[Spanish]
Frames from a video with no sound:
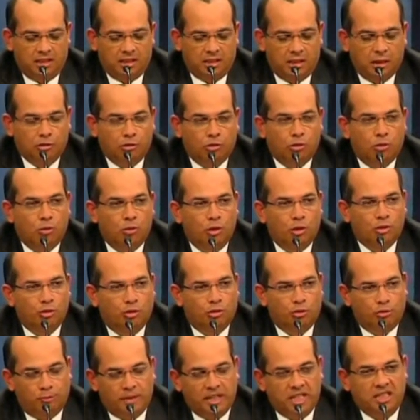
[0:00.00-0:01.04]
de estos
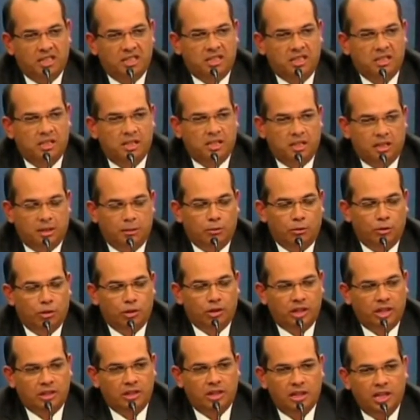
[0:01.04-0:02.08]
cuatro países en este
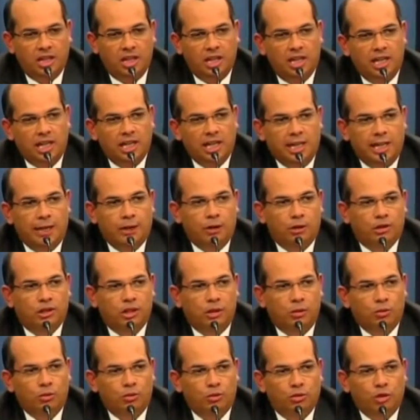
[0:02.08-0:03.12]
bloque. Y lo
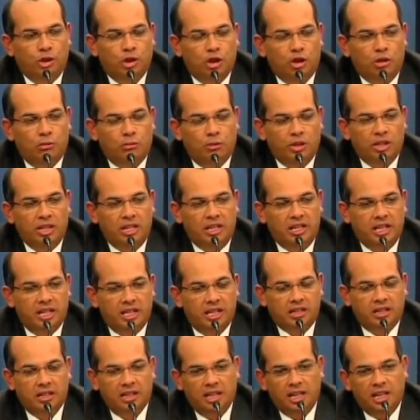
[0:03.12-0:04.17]
segundo es cómo
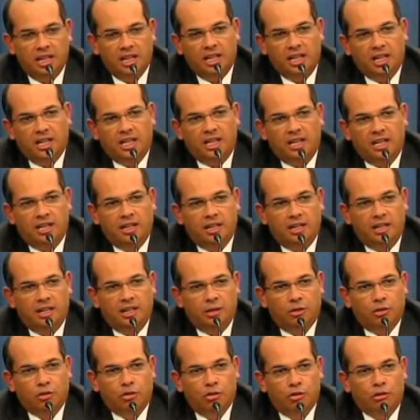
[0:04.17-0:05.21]
lidiar
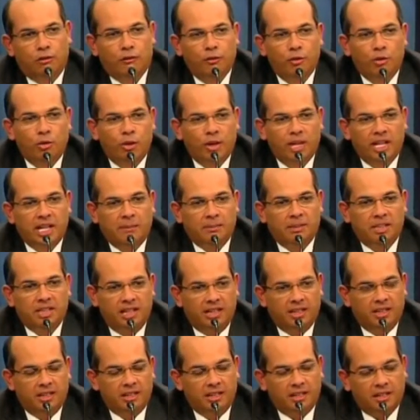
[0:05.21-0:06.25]
eh, con los flujos de
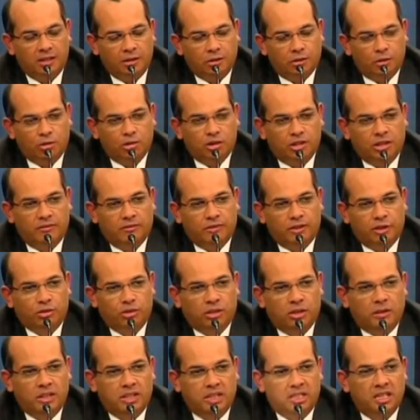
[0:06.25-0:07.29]
capital, con los
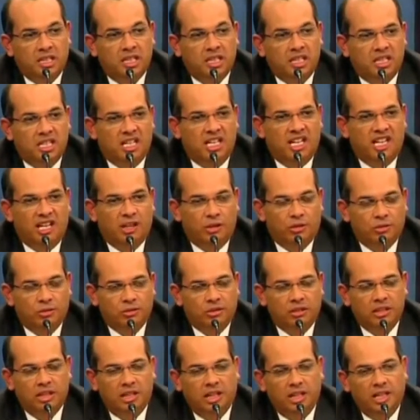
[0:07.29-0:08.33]
efectos a veces indeseados,